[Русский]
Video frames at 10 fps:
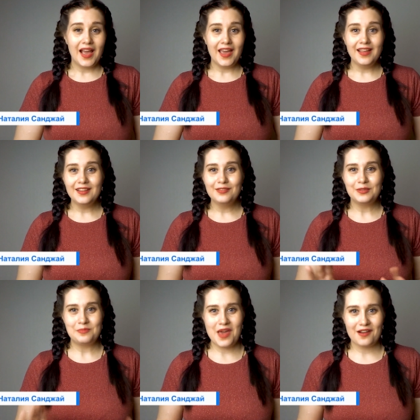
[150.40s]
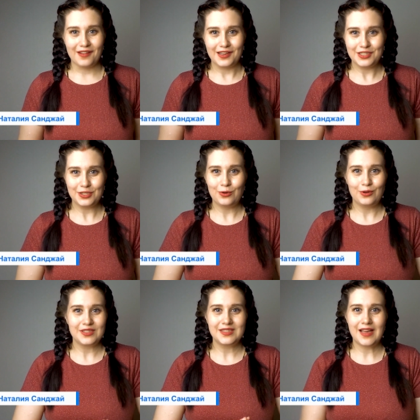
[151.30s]
Это вот первое,
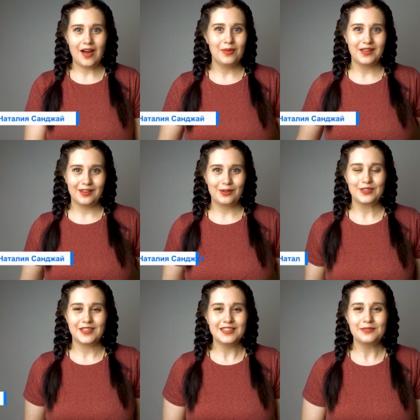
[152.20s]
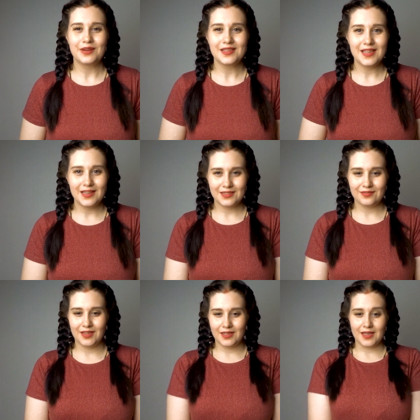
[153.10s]
что самое такое, знаете, бросается
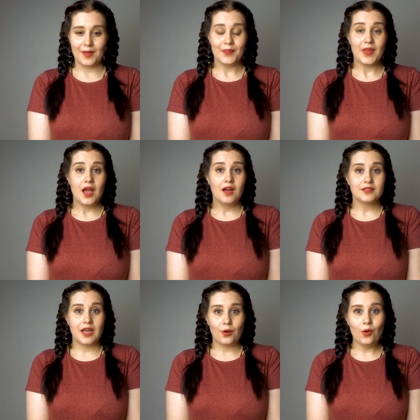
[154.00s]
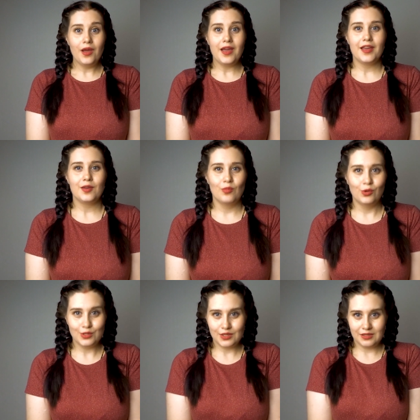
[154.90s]
в глаза. Второе –
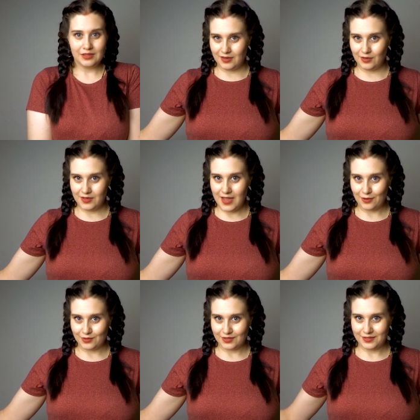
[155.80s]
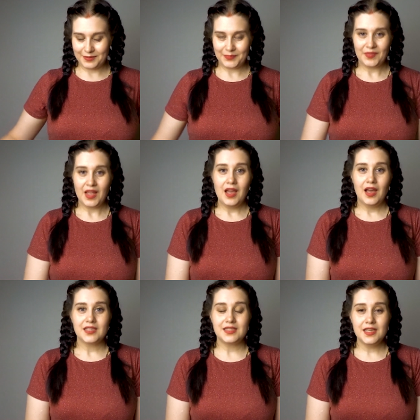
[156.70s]
эмоции на людях.
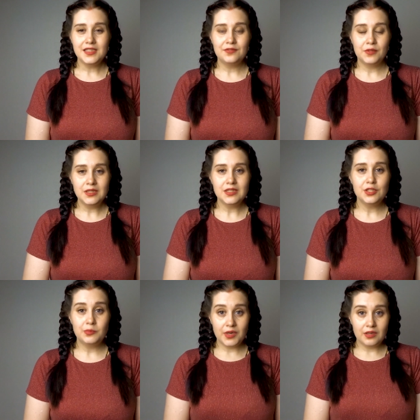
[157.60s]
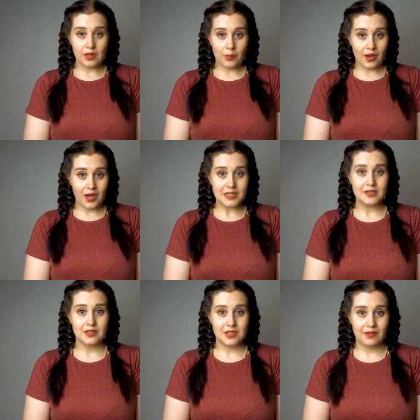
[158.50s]
Здесь в Индии не принято
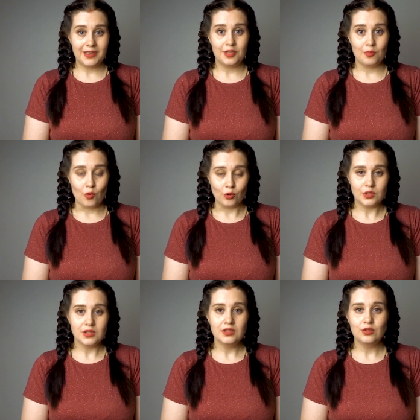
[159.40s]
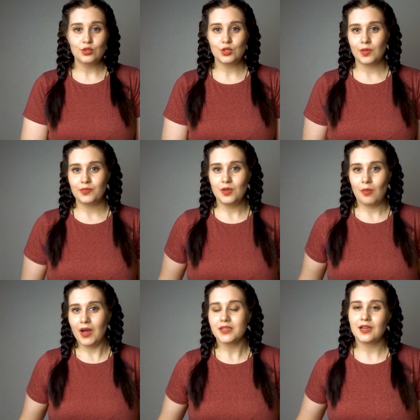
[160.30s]
показывать свои эмоции, то есть
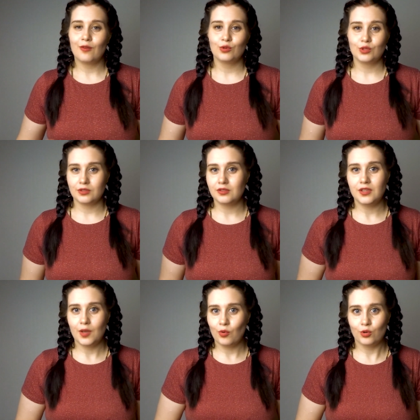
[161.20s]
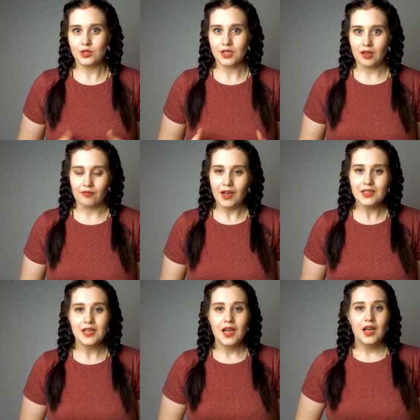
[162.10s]
обнимать кого-то, не дай бог
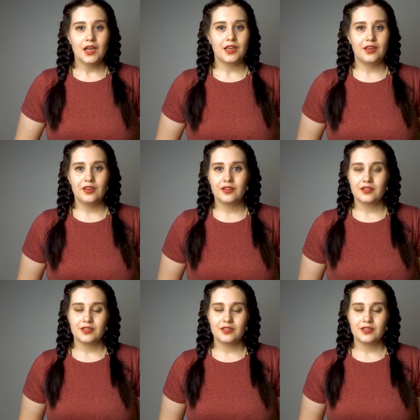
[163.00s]
целовать. И